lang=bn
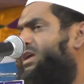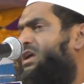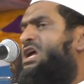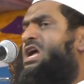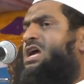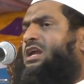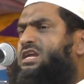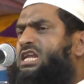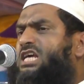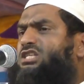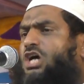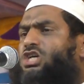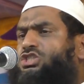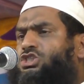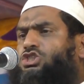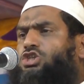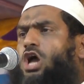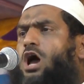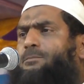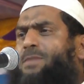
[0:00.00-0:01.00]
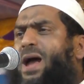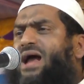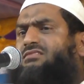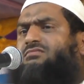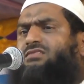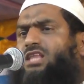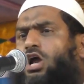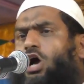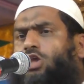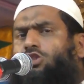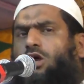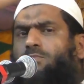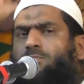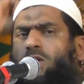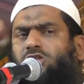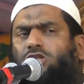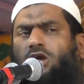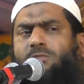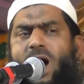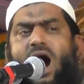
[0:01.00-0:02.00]
নিজস্ব ব্যক্তিগত
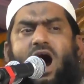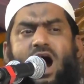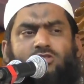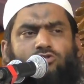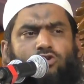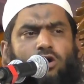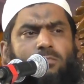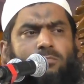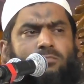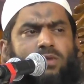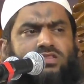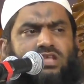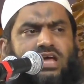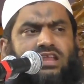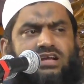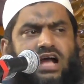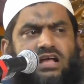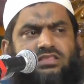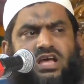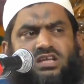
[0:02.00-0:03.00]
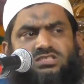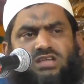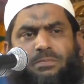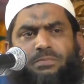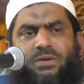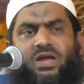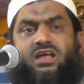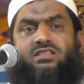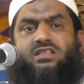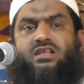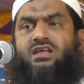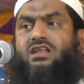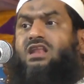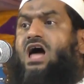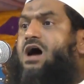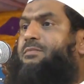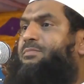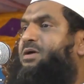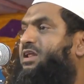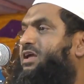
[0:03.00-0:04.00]
মতবাদ উন্মতের কাঁধে চাপিয়ে দিতে না
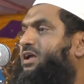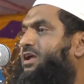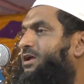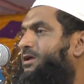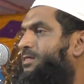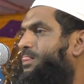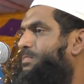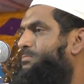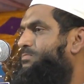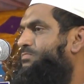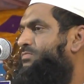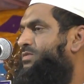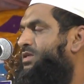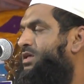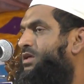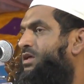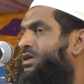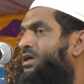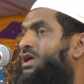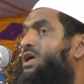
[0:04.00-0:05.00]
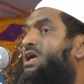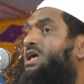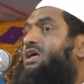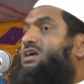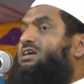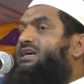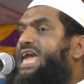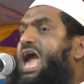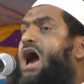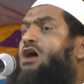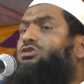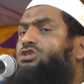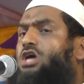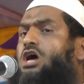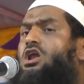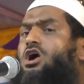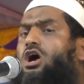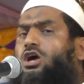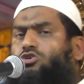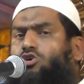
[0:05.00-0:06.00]
পারে কেউ যেন
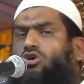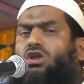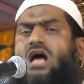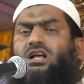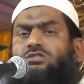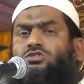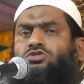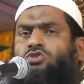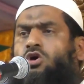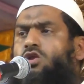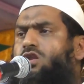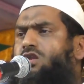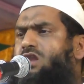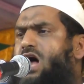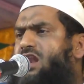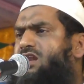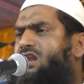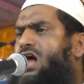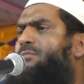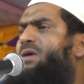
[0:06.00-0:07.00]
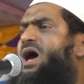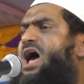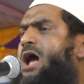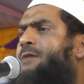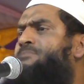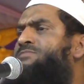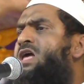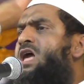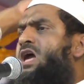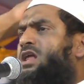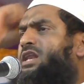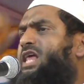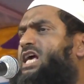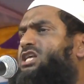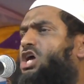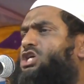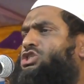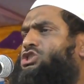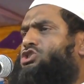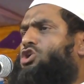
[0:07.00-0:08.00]
কোরআন সুন্নার নামে
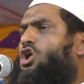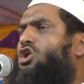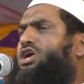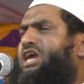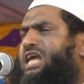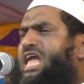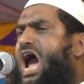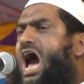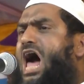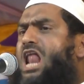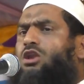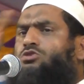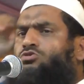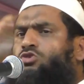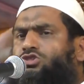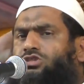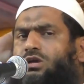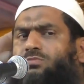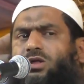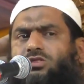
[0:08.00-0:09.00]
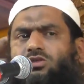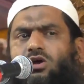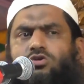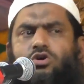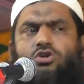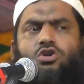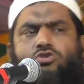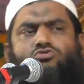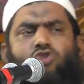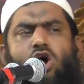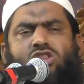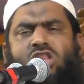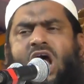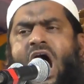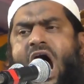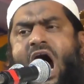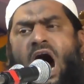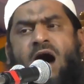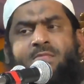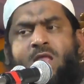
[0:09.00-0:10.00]
নিজস্ব খেয়াল খুশি মতো কোনো কথা
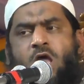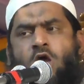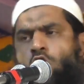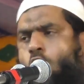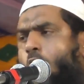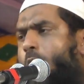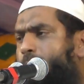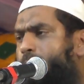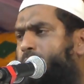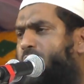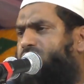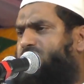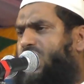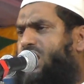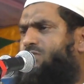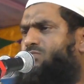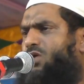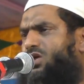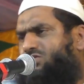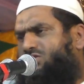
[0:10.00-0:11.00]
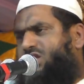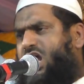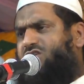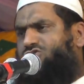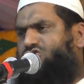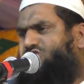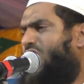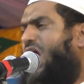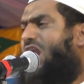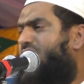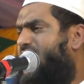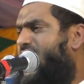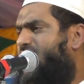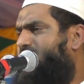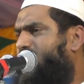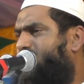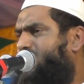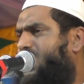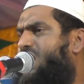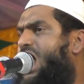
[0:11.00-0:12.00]
উন্মতের মধ্যে চালিয়ে
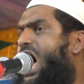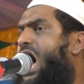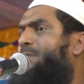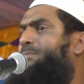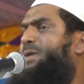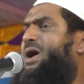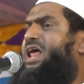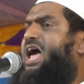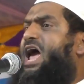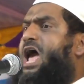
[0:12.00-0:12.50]
দিতে না পারে